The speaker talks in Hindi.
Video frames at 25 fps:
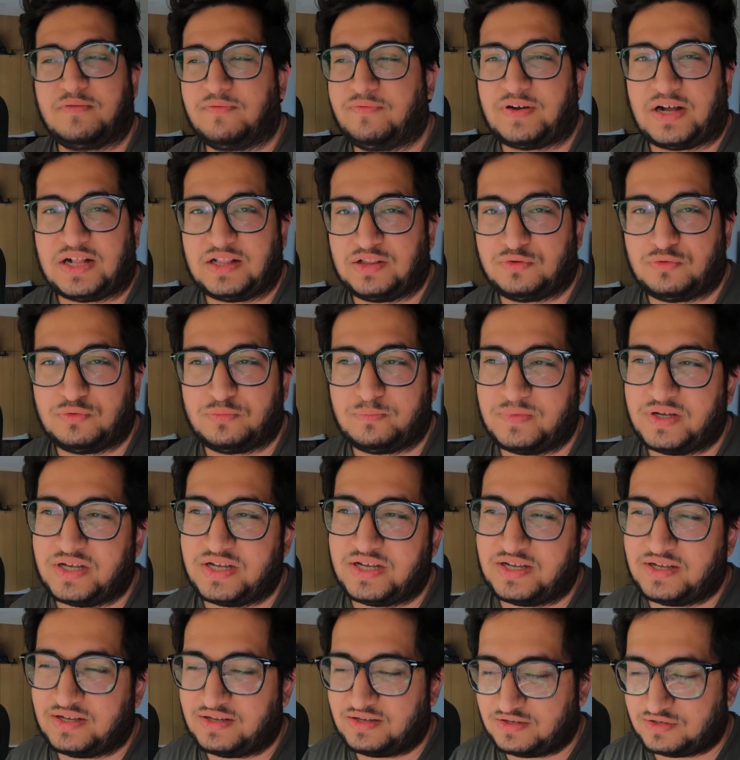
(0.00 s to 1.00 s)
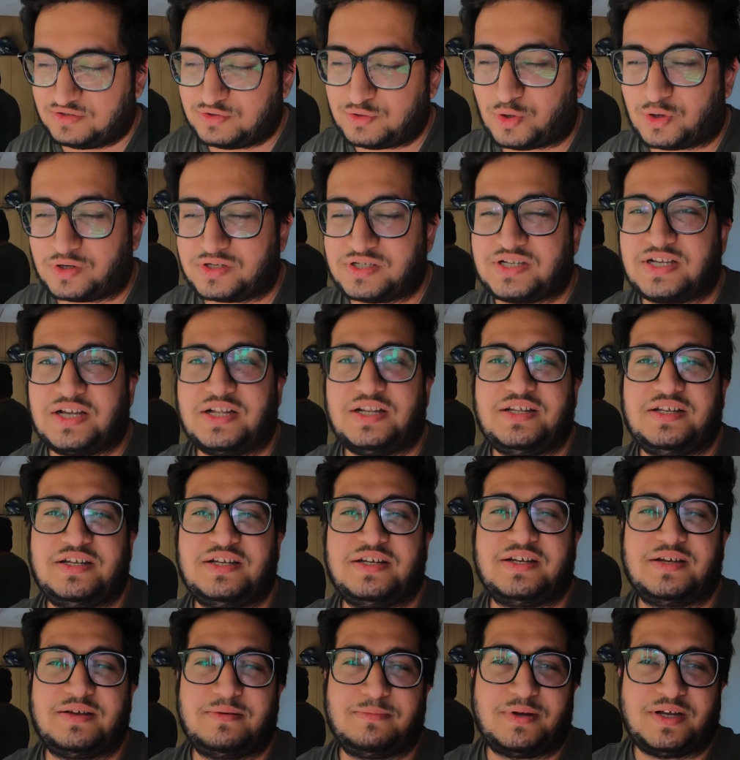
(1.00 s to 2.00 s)
फालतू में सॉक्स के
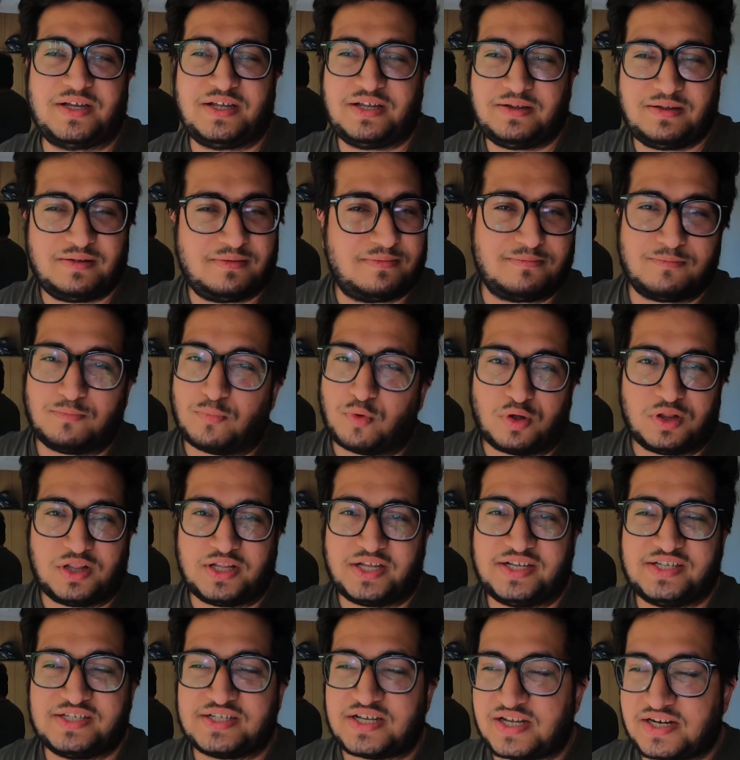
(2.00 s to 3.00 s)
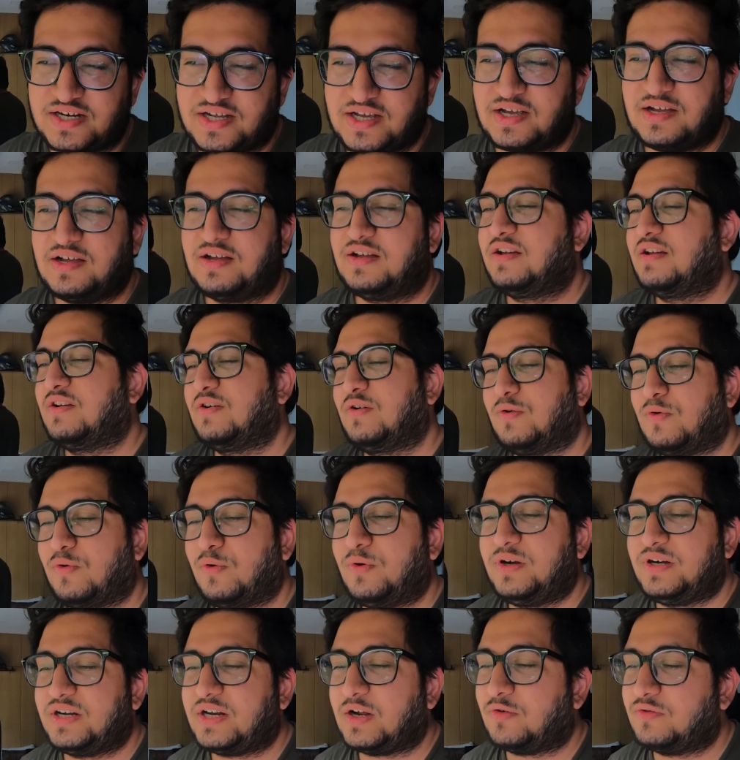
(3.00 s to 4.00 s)
लिए भाई मॉल नहीं जाना है
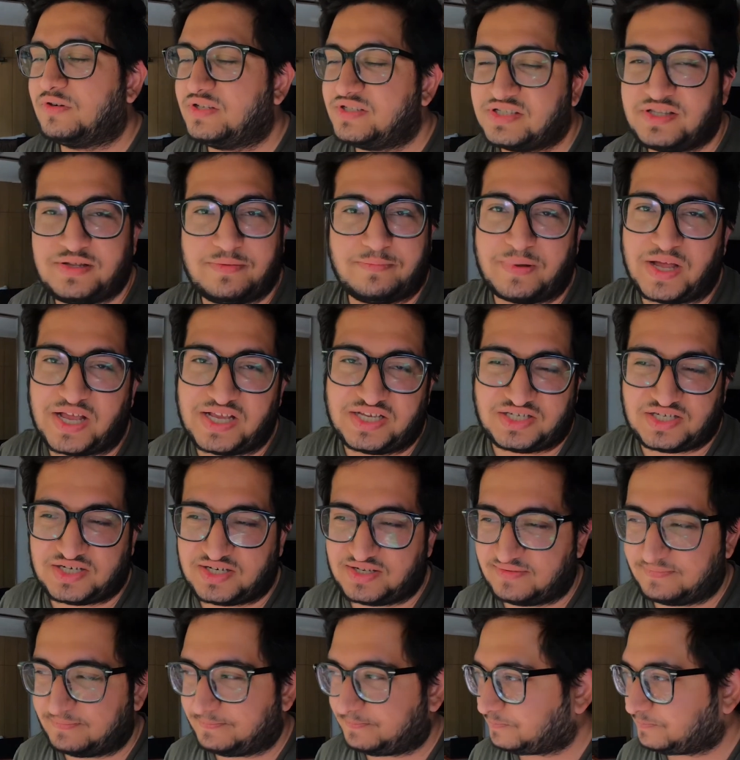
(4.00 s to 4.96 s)
ओल्ड टाउन इज़ दी बेस्ट